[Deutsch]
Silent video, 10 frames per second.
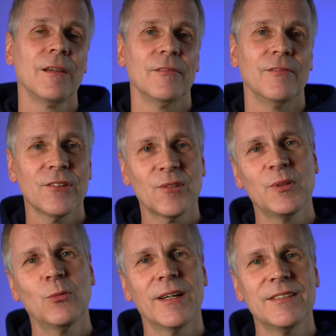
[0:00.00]

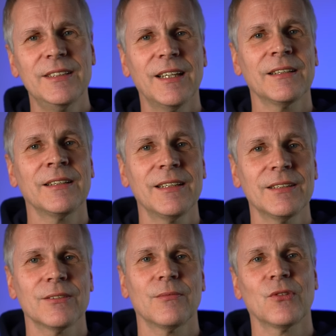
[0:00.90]
Was BYD
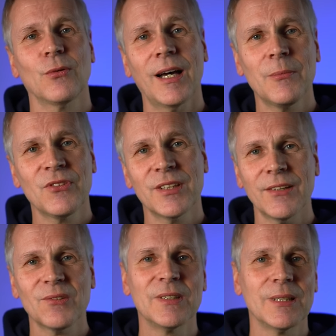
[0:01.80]
angeht, so haben sie
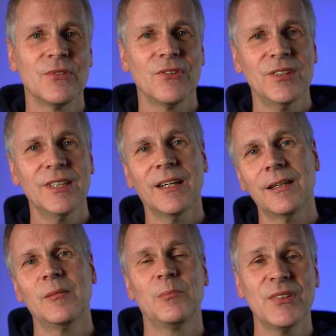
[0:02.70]
das mit dem
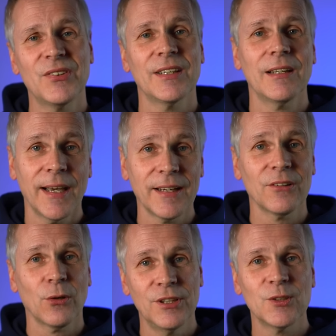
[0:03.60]
Seagull bisher
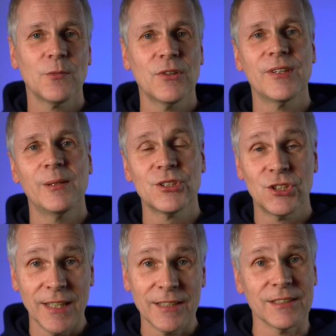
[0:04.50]
leider noch nicht offiziell
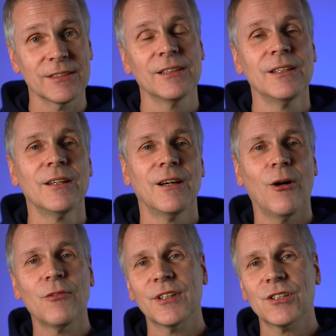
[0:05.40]
bestätigt
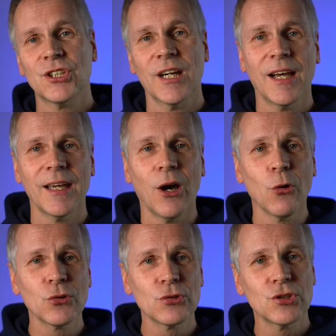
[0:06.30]
auf der Shanghai
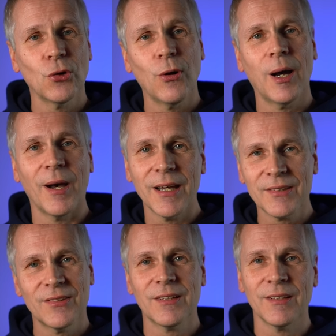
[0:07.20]
Auto Show am
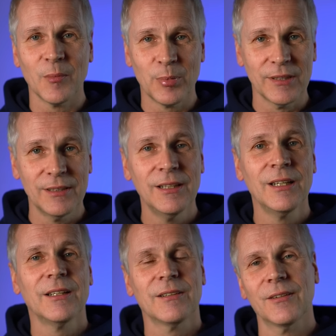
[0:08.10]
18. April.
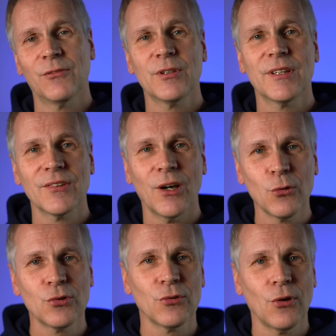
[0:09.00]
Da wurde das
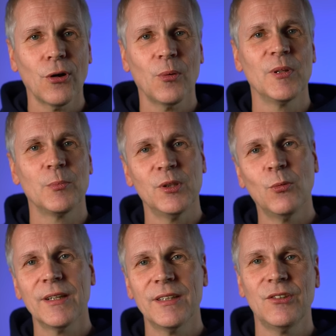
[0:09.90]
Auto noch mit
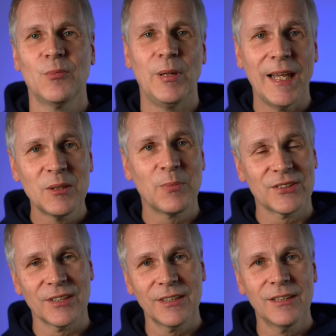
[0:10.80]
BYDs
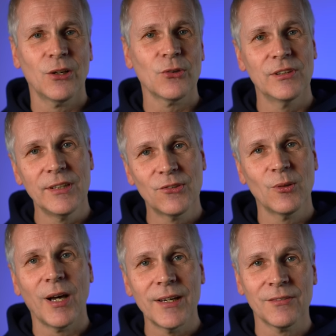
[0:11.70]
Blade-Batterien aus
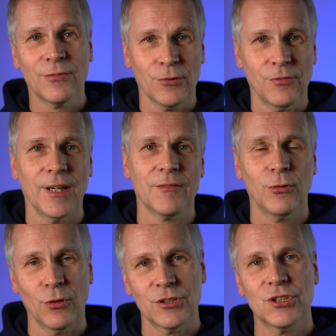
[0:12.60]
Lithium-Eisenphosphat
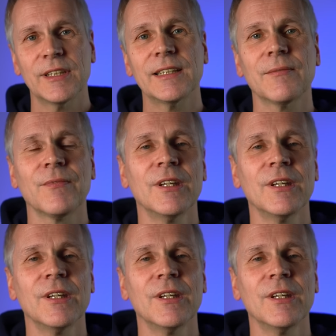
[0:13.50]
vorgestellt.